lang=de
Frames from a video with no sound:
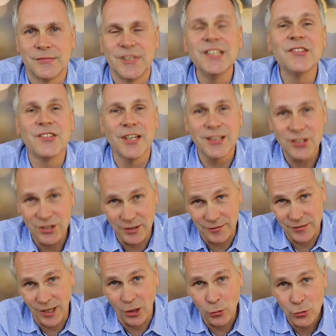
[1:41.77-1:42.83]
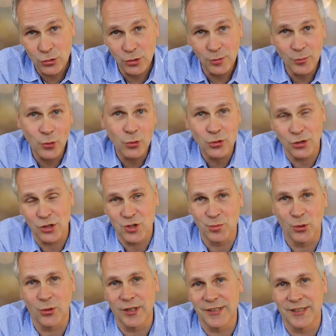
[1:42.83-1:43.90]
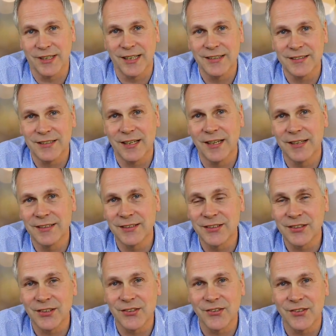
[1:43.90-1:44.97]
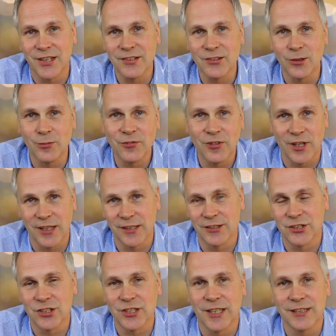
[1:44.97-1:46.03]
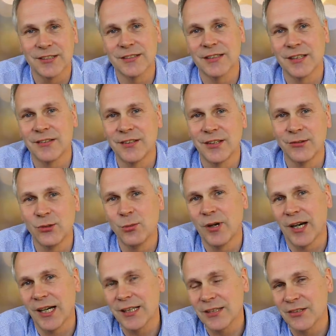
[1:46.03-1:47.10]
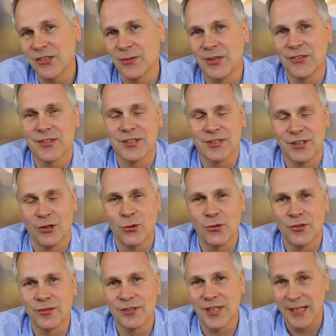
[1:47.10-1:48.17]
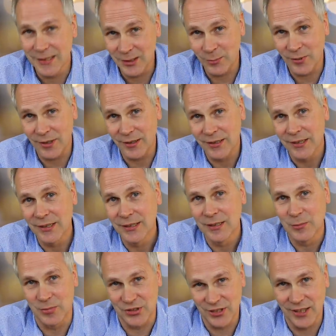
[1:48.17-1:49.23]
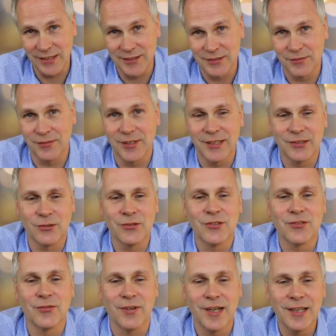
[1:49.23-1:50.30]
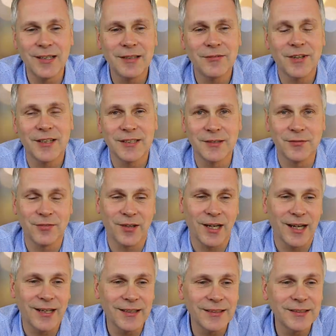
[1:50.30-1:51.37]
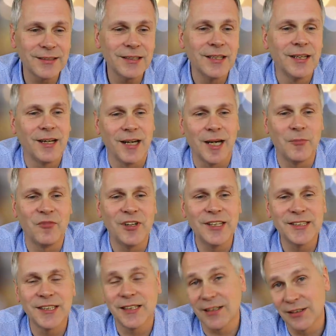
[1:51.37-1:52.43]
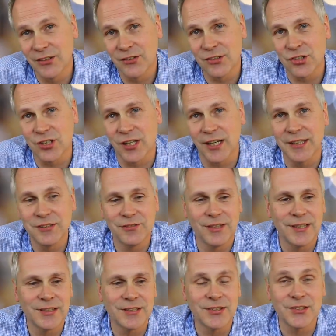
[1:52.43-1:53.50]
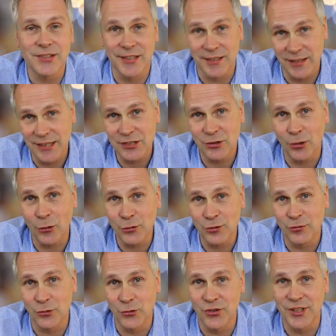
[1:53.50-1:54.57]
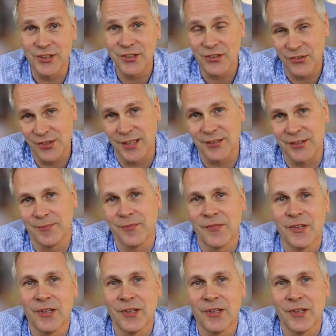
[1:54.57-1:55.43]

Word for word: Die Zeitschrift Auto Motorsport hat eine interessante Umfrage gestartet, an der über 28.000 Teilnehmer beteiligt waren. Und zwar war die Frage, ab welcher realistischen Reichweite ist ein Elektroauto für Sie interessant?